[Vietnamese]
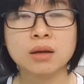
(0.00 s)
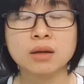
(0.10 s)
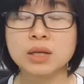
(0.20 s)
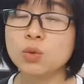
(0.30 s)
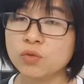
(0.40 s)

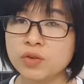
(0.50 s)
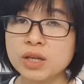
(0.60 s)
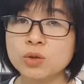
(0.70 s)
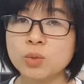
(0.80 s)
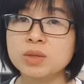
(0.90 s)
kỹ thuật
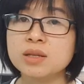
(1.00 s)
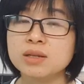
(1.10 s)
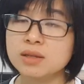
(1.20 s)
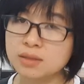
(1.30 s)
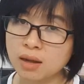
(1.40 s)
viên cũng như
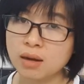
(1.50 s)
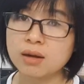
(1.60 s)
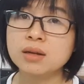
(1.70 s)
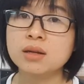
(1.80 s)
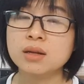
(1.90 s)
những người thợ,
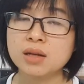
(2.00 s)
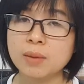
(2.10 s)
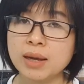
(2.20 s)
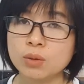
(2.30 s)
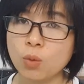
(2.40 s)
các
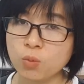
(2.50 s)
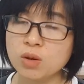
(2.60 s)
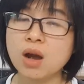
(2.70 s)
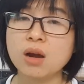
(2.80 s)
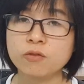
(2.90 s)
bạn cũng
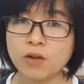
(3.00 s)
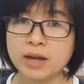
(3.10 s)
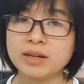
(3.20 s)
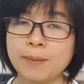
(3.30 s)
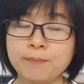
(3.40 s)
cần
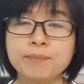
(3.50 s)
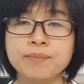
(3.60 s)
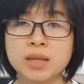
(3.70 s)
phải nắm